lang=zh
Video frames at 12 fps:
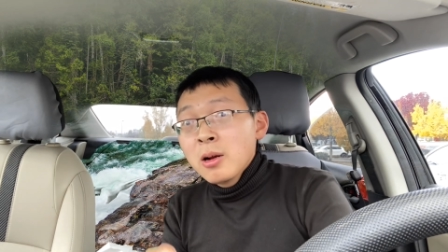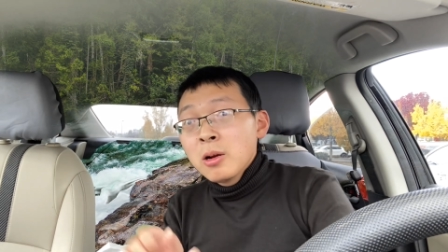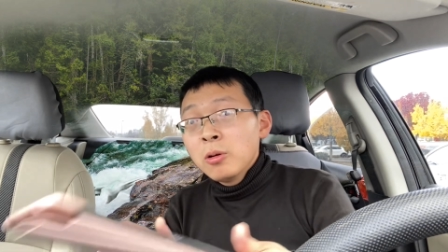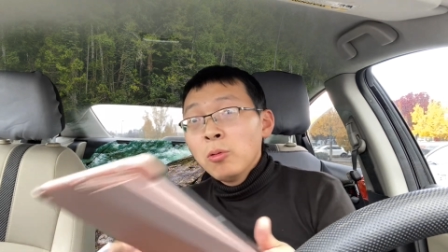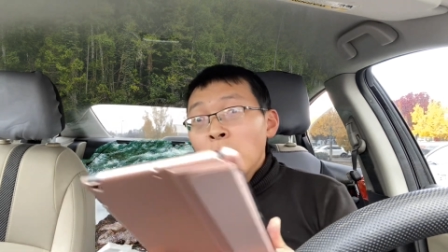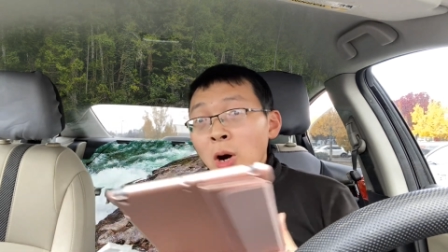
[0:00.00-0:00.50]

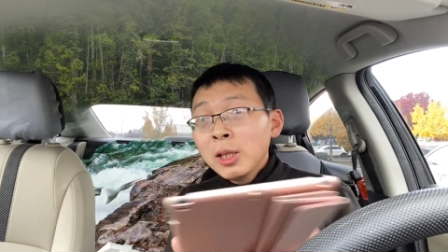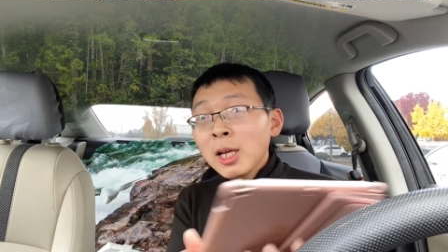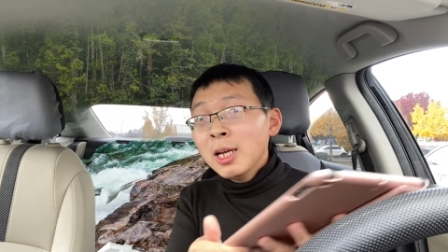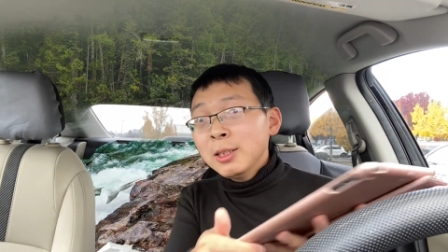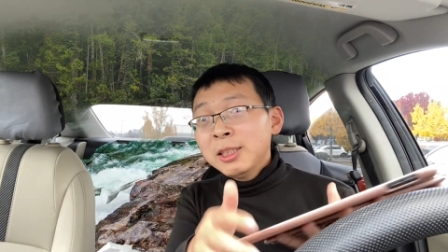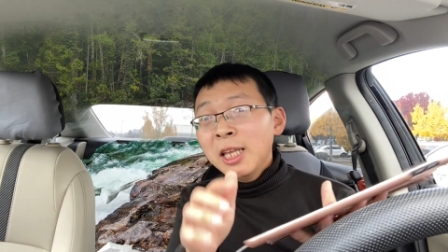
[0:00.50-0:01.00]
我
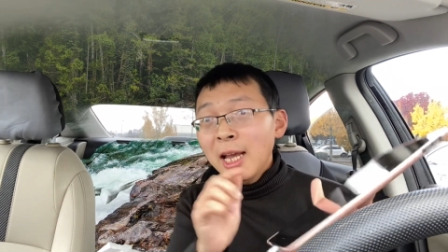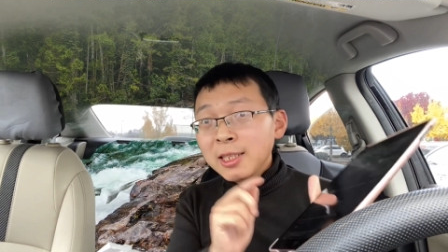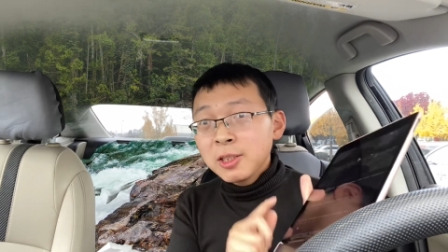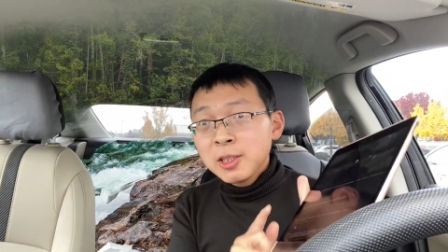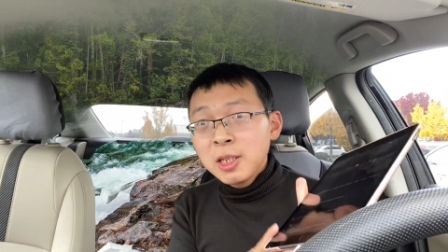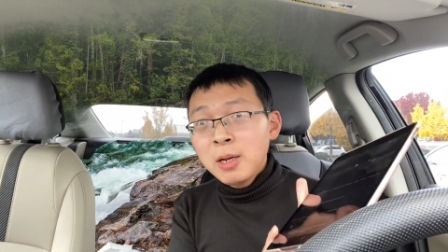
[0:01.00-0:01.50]
的电
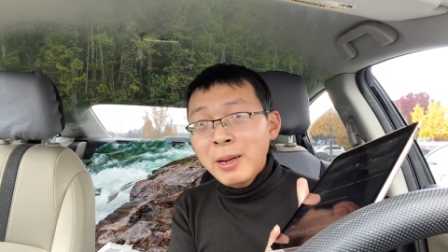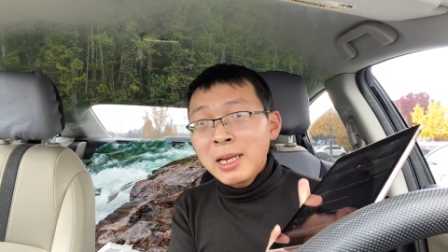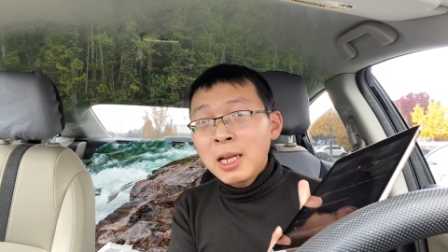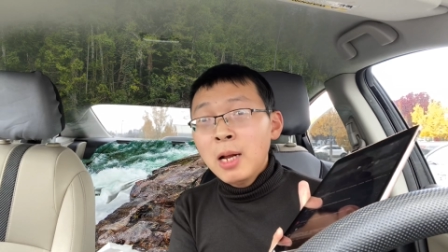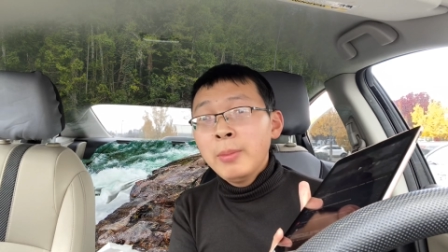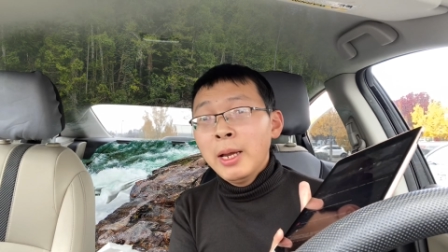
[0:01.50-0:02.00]
子设备
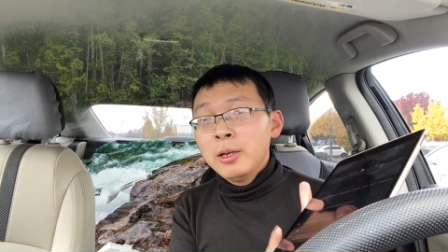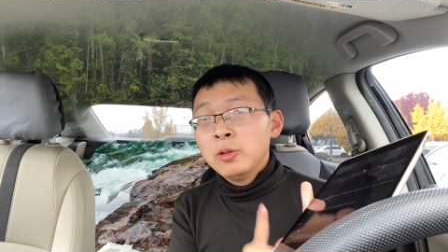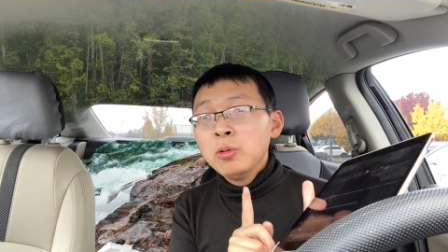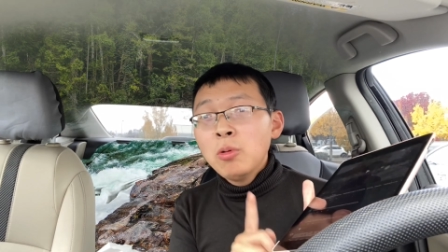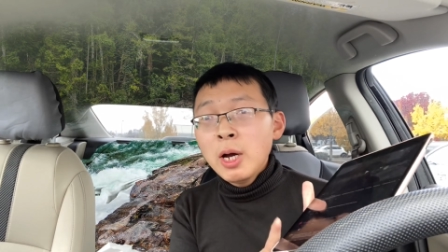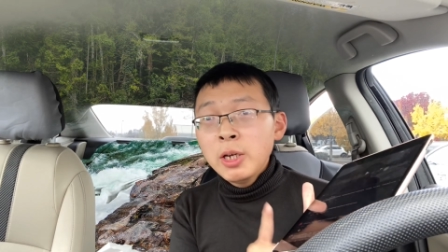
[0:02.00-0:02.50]
上面
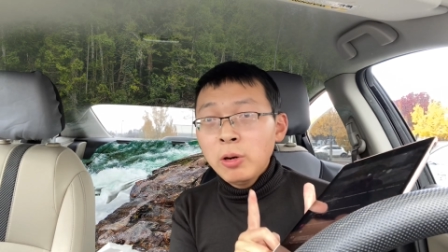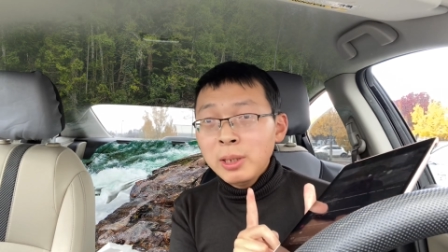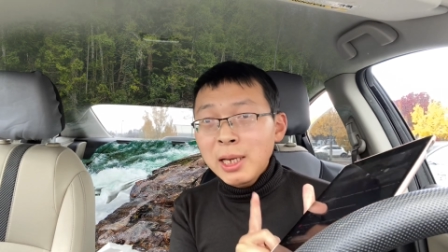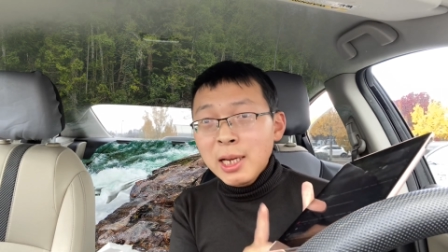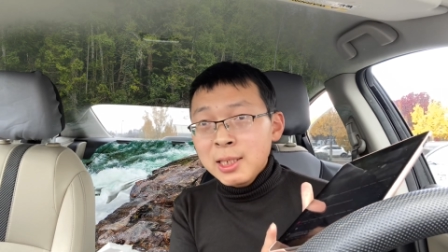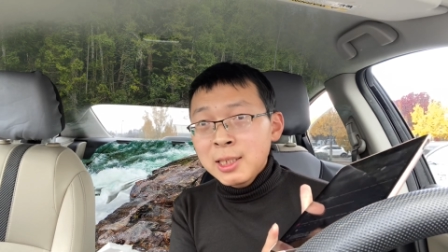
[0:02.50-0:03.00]
如果有
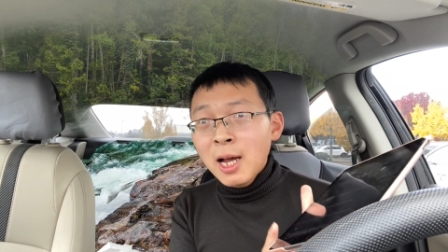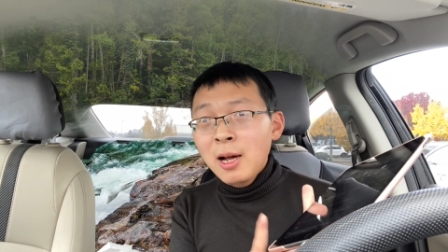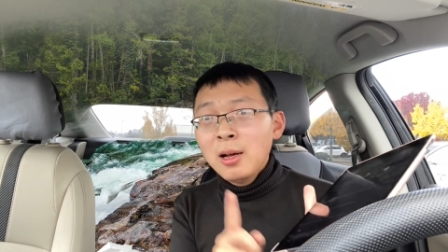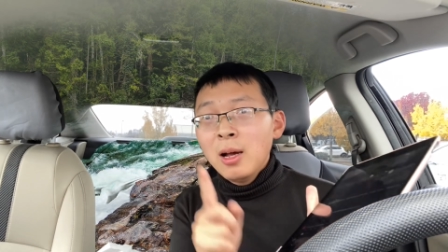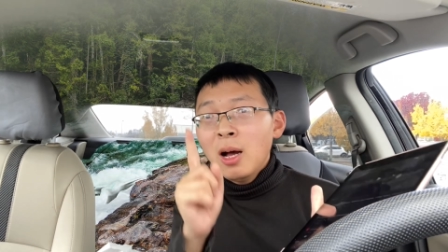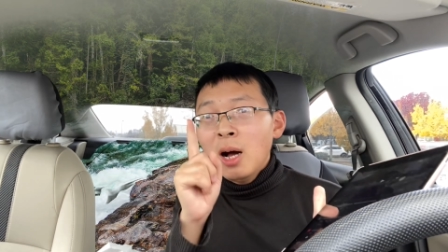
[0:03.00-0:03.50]
一
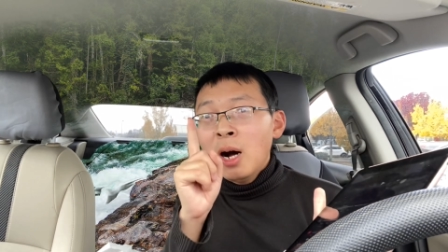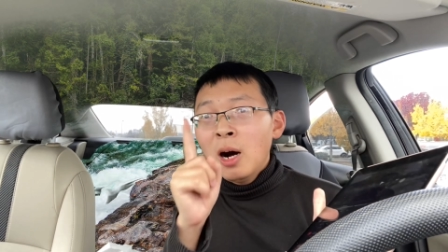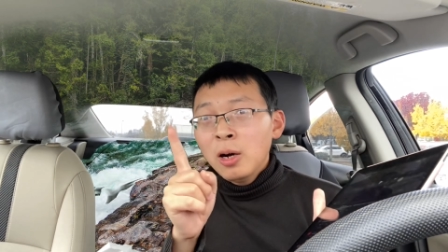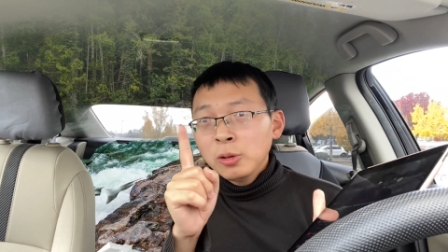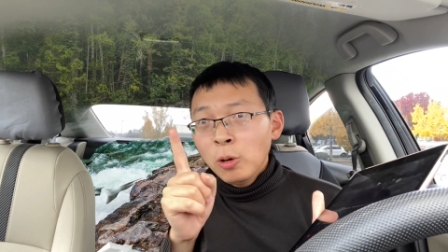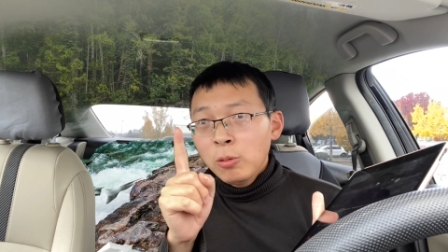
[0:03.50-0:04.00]
张
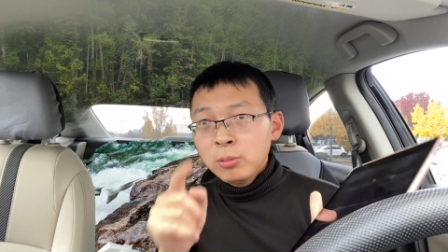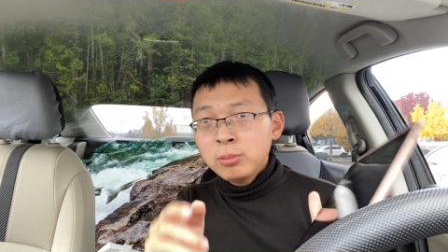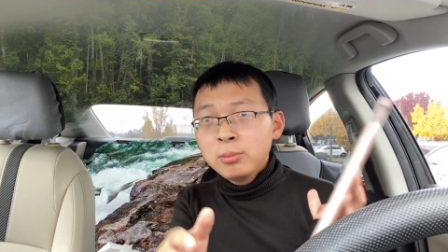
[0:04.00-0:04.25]
儿童